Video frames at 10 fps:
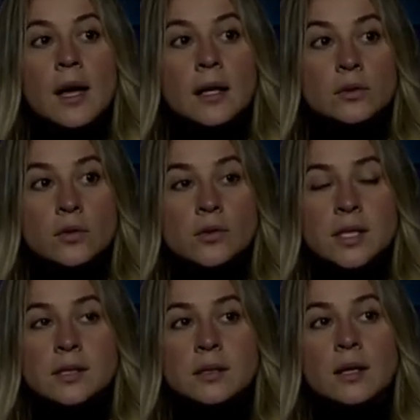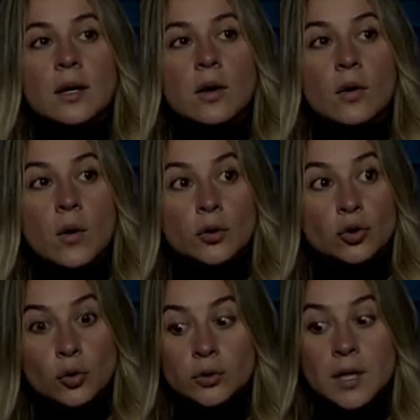entonces
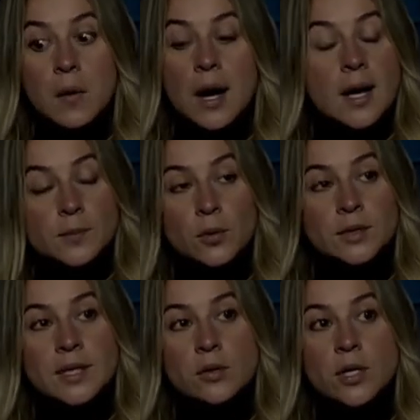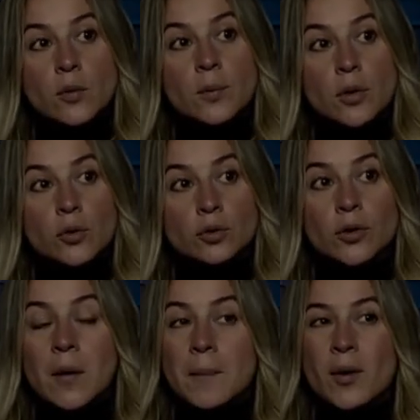cuando tú trabajas por desarrollar un
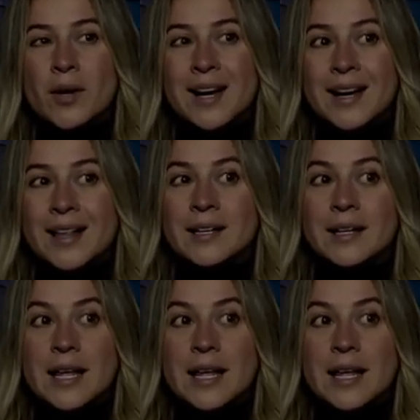producto que va a mejorar la,